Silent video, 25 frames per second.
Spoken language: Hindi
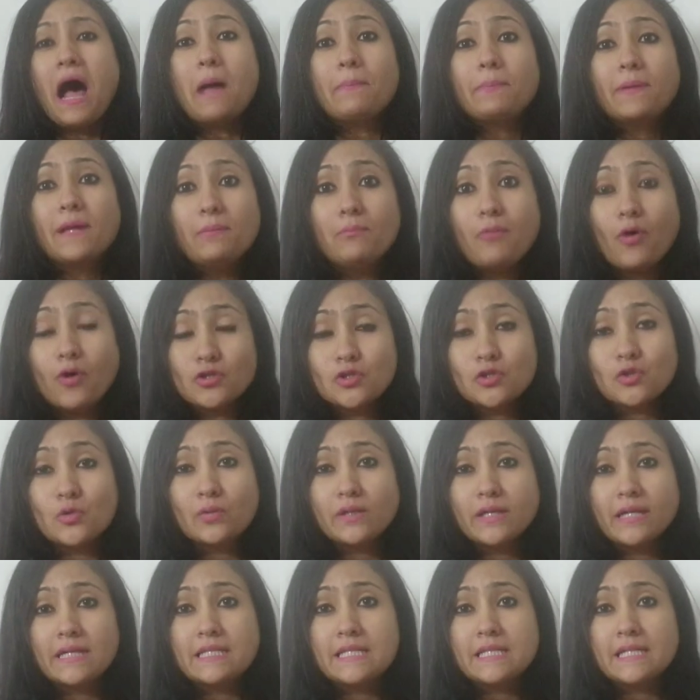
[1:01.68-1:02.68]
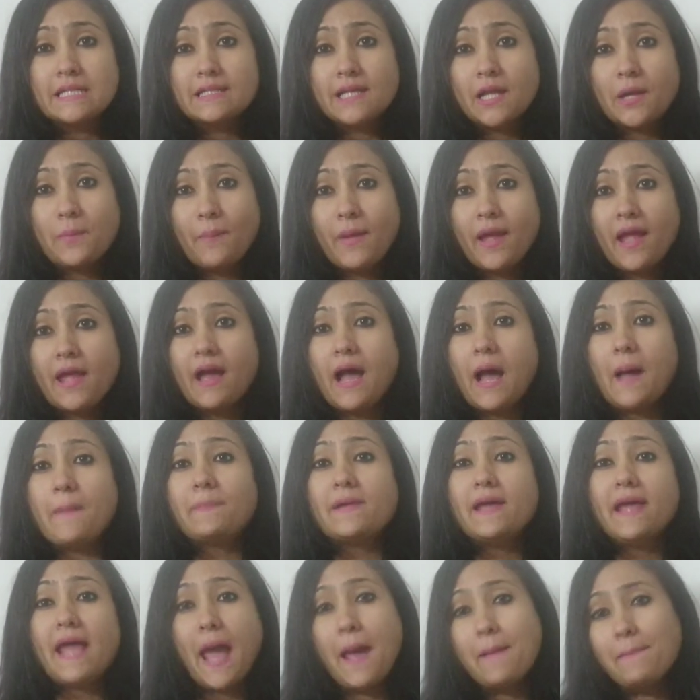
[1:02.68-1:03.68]
आपकी मॉनसून के सीजन में
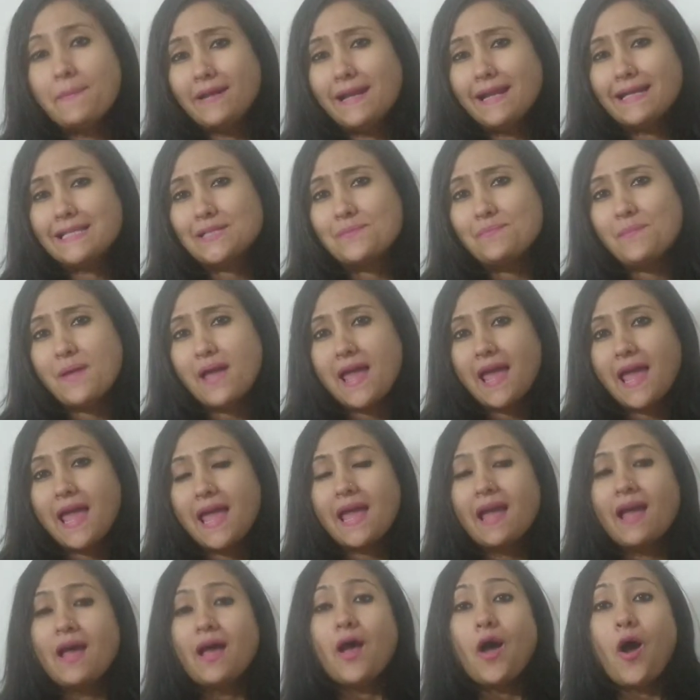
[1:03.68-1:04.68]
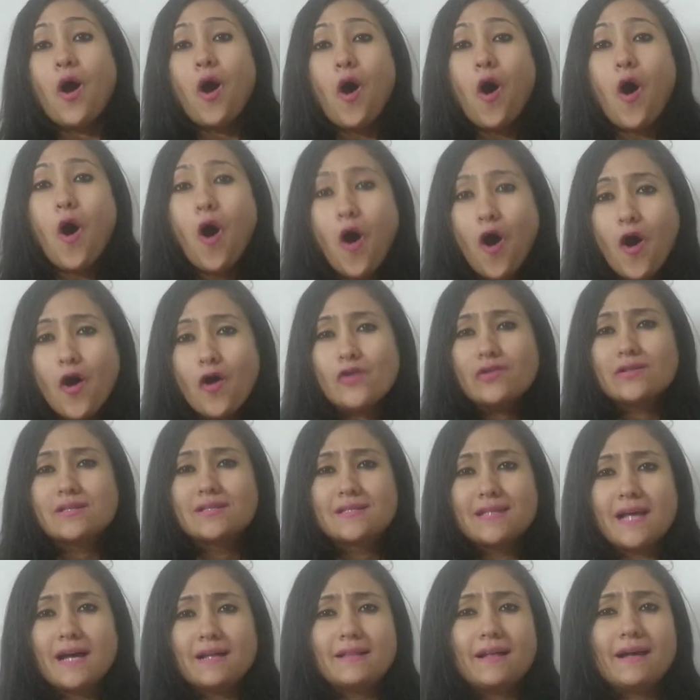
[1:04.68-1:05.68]
आपकी हैप्पीनेस में और
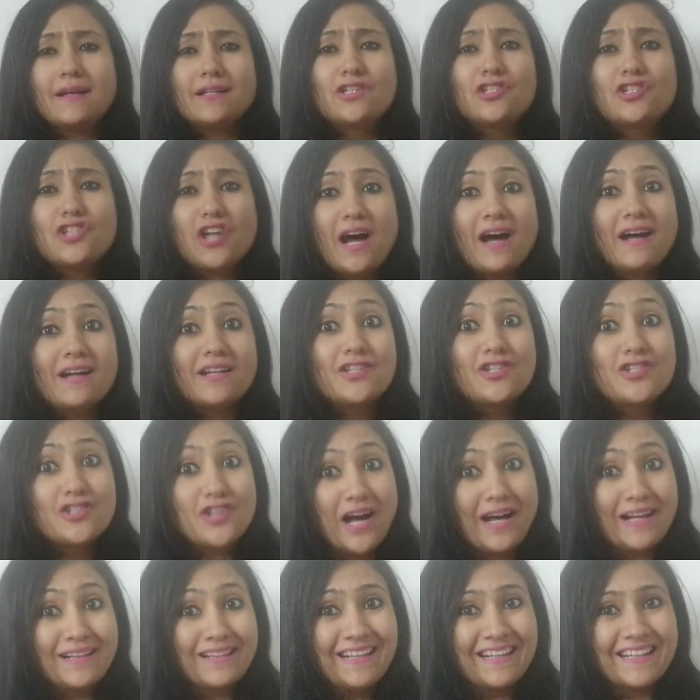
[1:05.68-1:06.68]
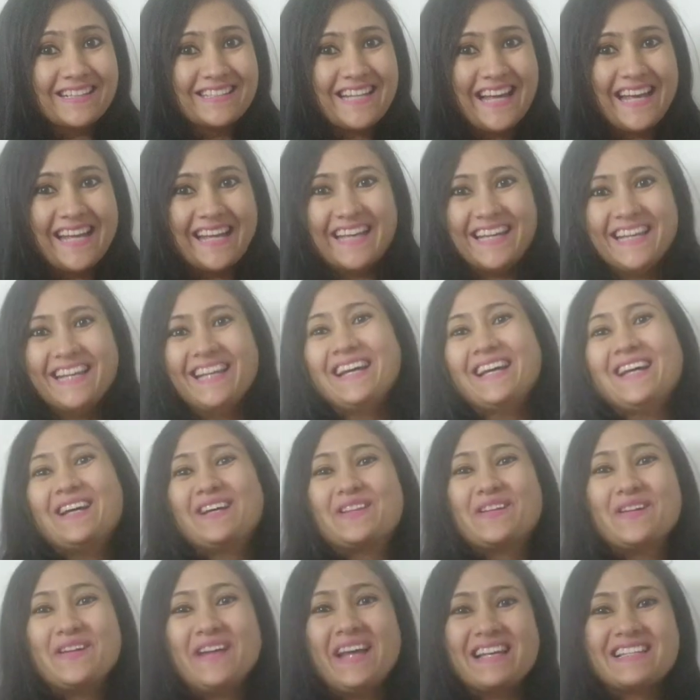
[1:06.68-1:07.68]
ज्यादा चार चांद लग जाएंगे
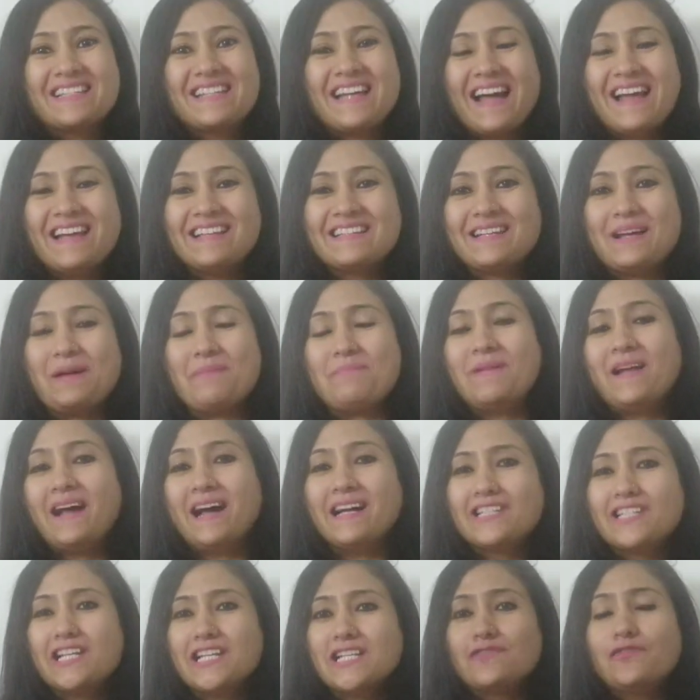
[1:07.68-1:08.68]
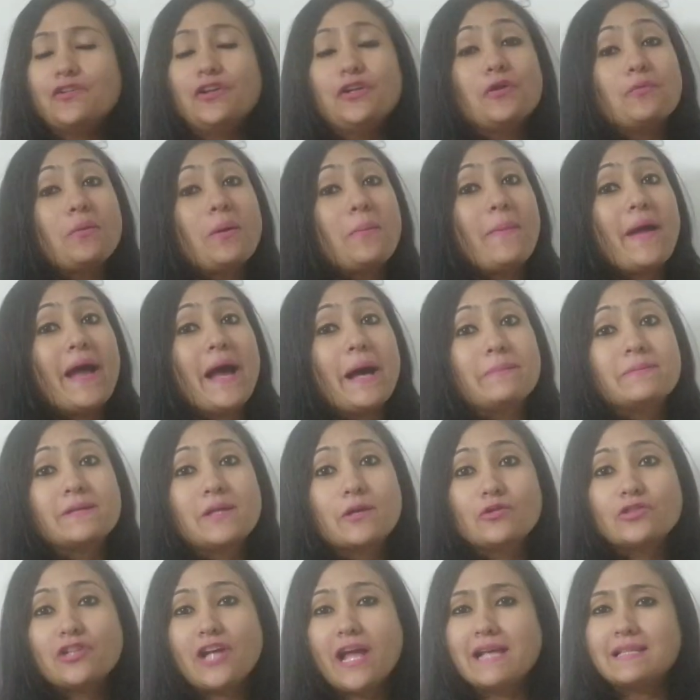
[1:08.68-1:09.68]
तो यस गाइस अपने आज के इस वीडियो में मैं
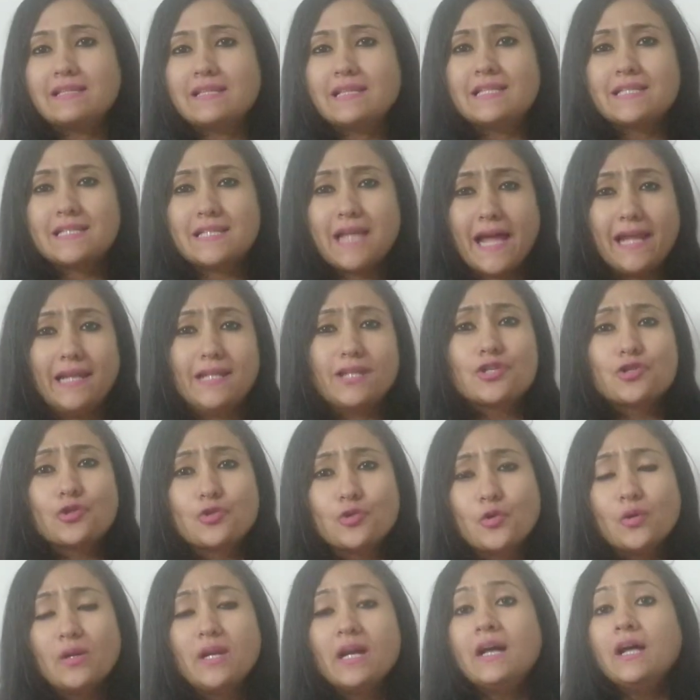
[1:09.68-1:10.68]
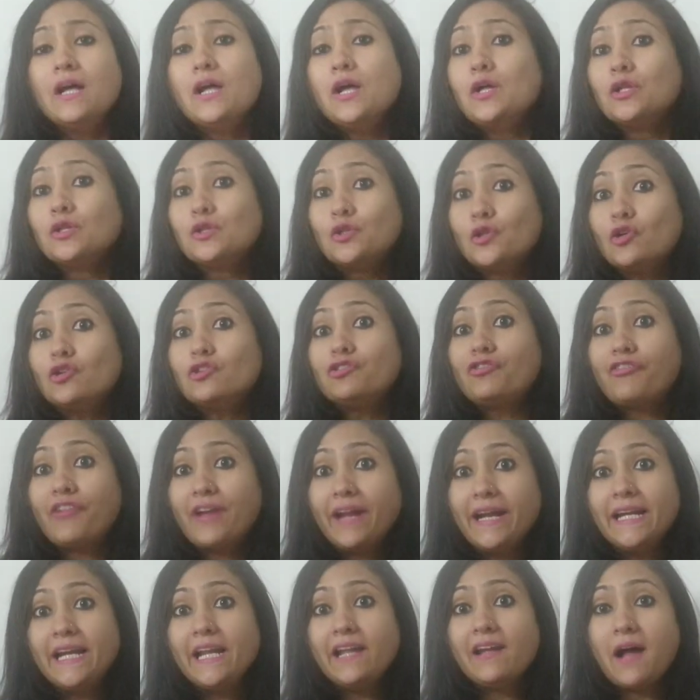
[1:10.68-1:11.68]
आपसे कुछ ऐसे स्टाइलिश कूल दो
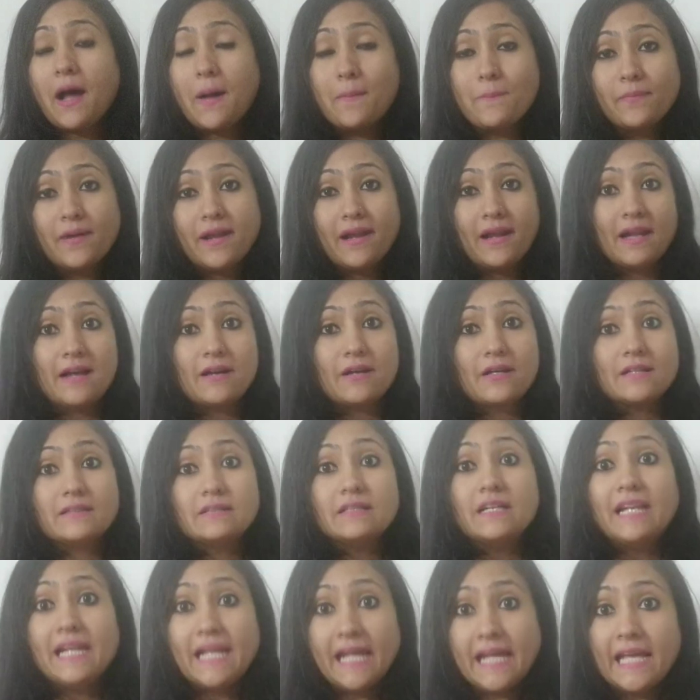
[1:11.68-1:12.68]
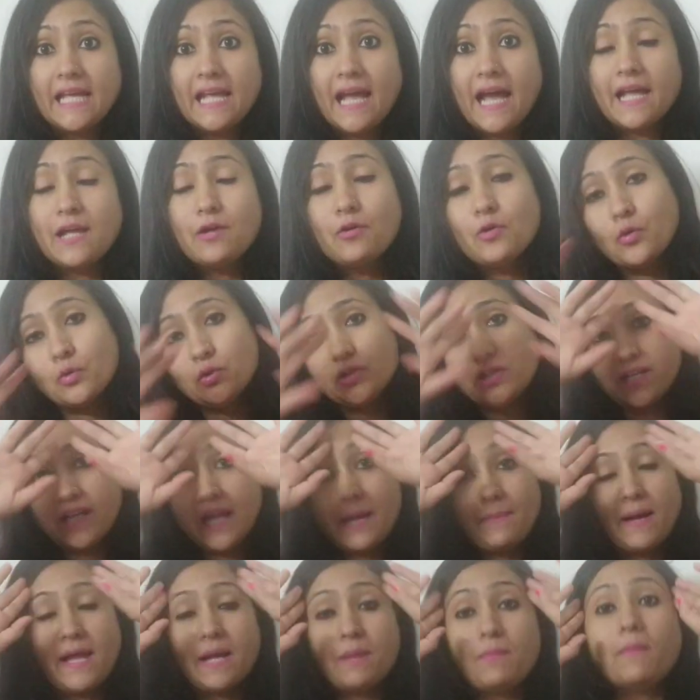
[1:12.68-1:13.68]
ट्रेंडी अम्ब्रेला लेके आई हूं
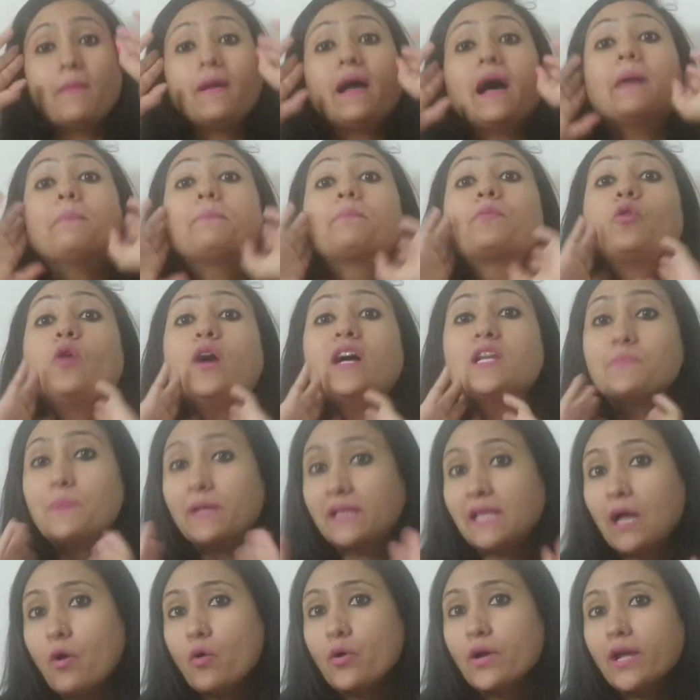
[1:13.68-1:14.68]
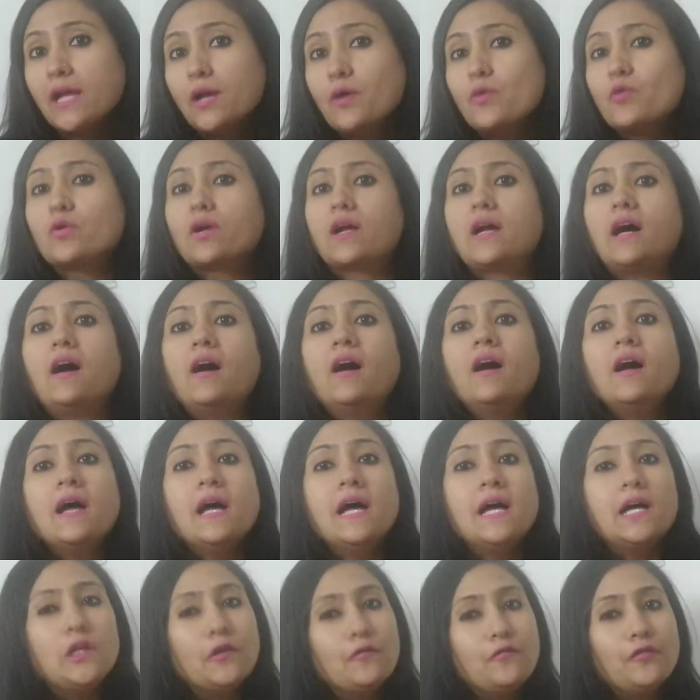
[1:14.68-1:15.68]
जिनके बारे में मैं आपको आज बताऊंगी उनका
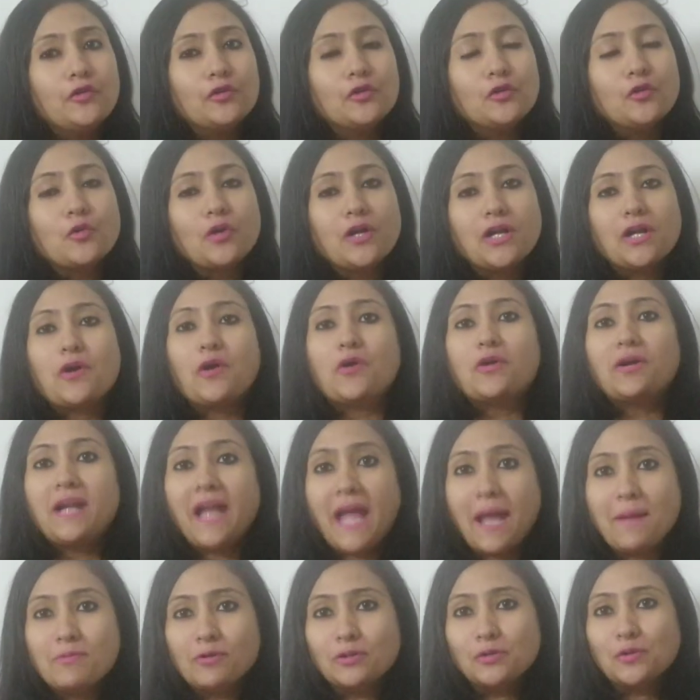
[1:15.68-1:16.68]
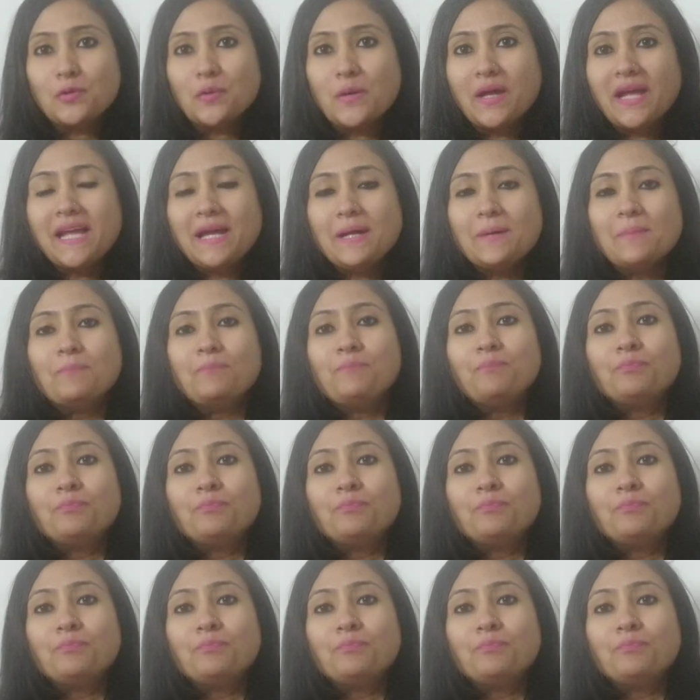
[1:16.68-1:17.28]
रिव्यू दूंगी और डेमो दूंगी